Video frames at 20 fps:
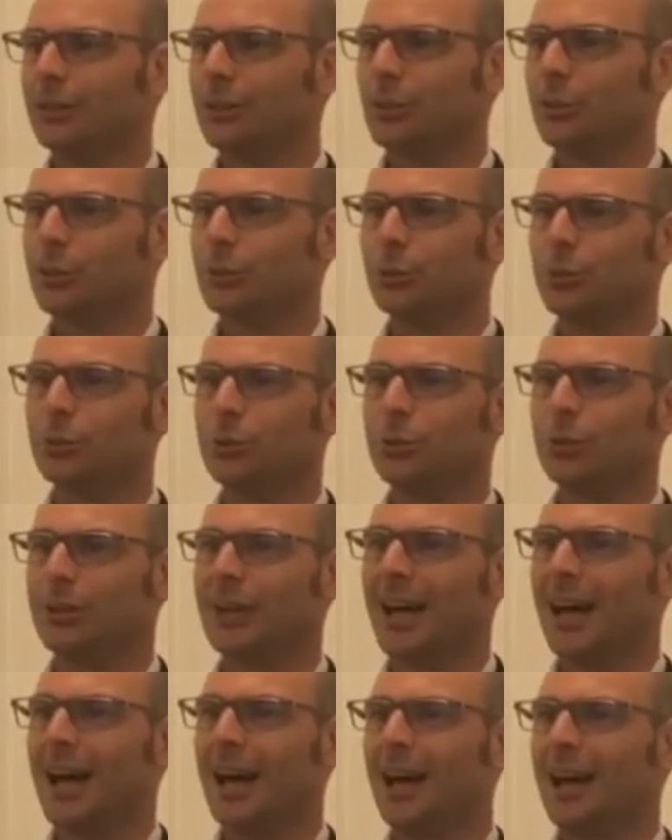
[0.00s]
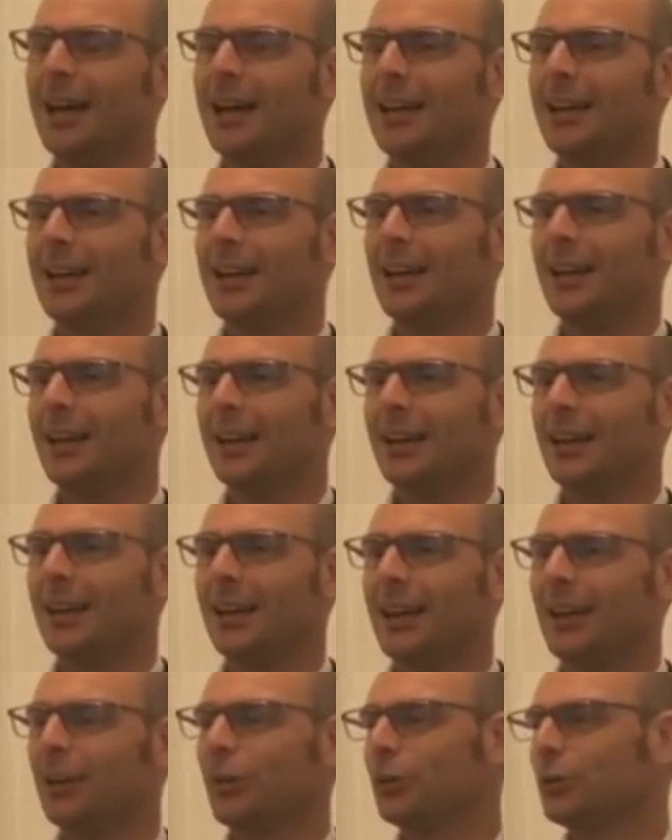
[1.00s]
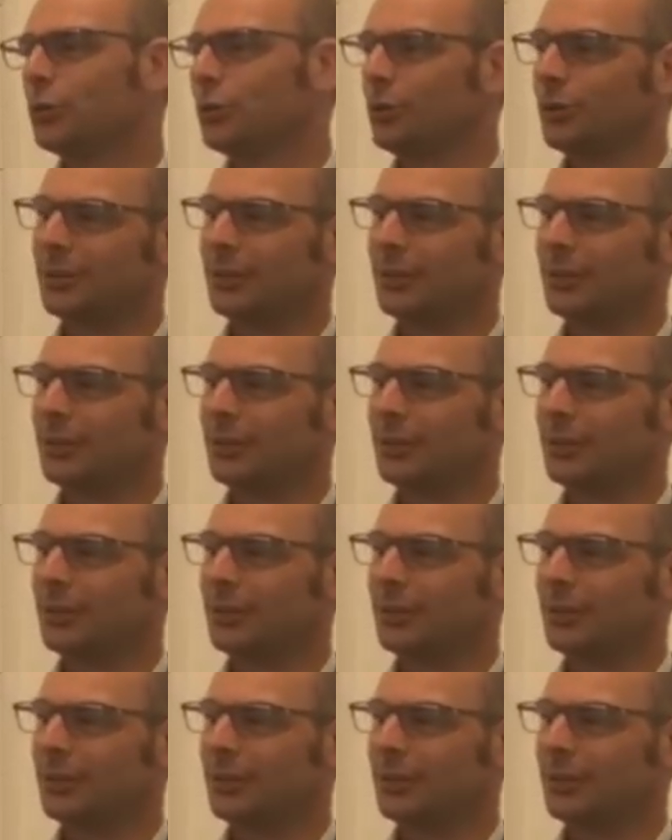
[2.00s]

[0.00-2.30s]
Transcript: soprattutto da, a, eh, agosto,